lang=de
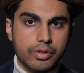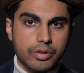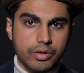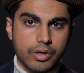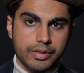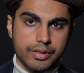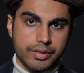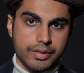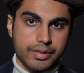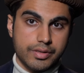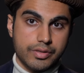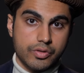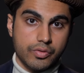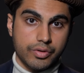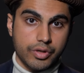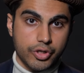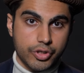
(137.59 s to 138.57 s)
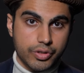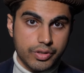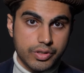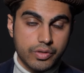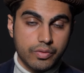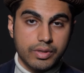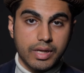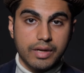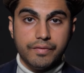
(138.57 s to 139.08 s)
Gottes zur
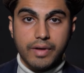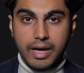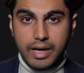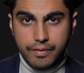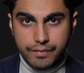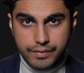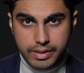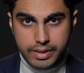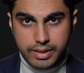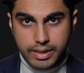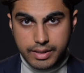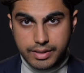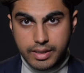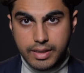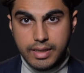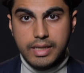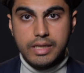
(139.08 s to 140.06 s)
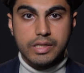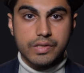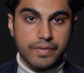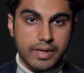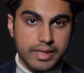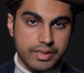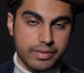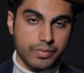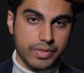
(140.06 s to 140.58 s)
Unterstützung der Wahrhaftigkeit des
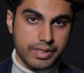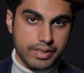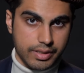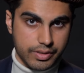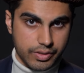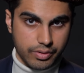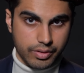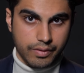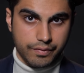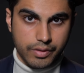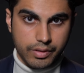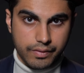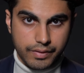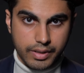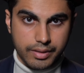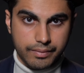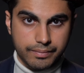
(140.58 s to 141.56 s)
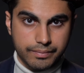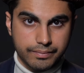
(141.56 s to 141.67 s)
verheißenen Messias rückgeführt werden.